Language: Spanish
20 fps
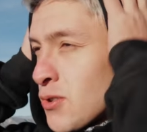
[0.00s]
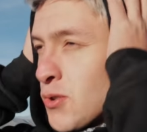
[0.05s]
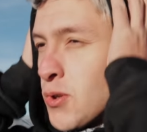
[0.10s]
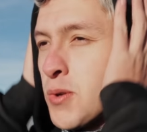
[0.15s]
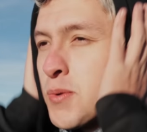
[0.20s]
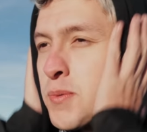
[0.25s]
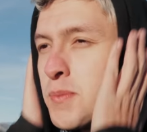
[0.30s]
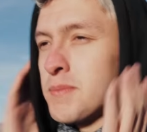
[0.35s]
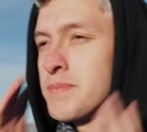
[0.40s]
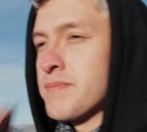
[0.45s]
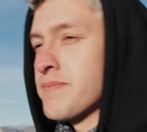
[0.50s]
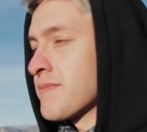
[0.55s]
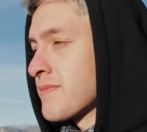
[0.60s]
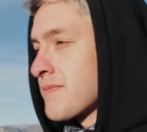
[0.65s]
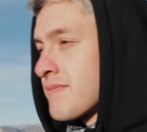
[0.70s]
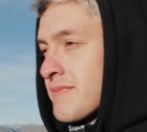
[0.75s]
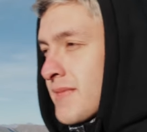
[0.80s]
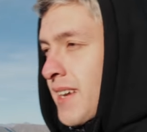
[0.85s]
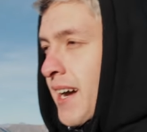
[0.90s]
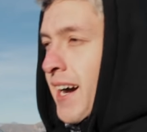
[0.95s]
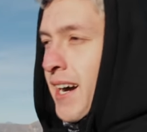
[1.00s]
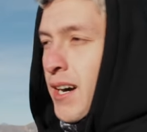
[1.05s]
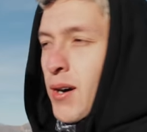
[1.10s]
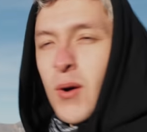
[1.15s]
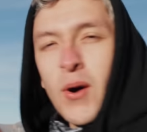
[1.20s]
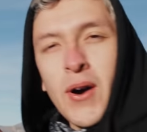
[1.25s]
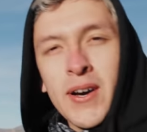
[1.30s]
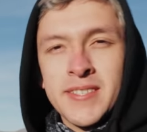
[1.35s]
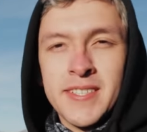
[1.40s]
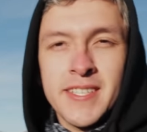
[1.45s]
zoom
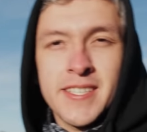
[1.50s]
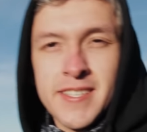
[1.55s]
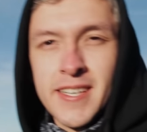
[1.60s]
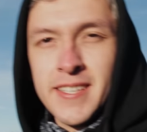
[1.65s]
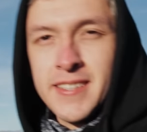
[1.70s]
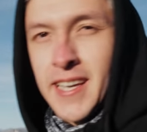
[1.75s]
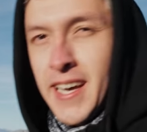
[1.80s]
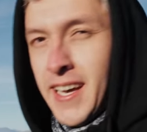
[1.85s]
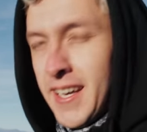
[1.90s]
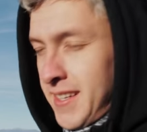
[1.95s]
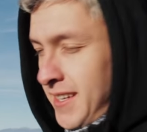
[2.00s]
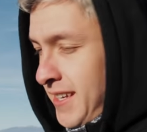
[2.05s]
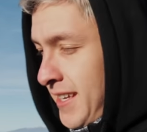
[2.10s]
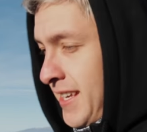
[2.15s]
hago así, ya está.